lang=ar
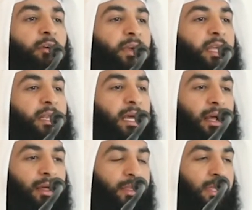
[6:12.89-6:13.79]
فإن
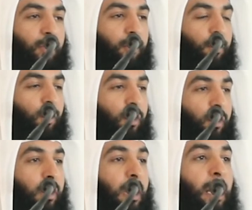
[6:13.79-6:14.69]
هذه
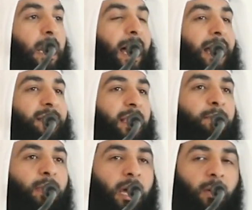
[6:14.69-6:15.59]
أمور لا
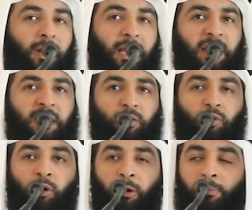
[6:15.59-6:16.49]
تبقى ولا
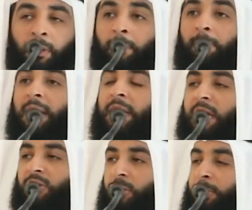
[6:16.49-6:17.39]
تدوم بل
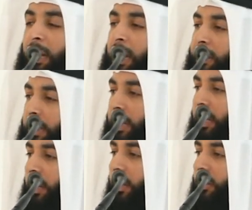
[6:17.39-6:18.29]
هي سبحان
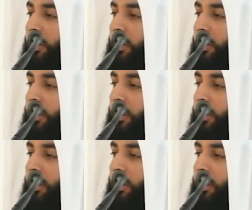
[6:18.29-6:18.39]
الله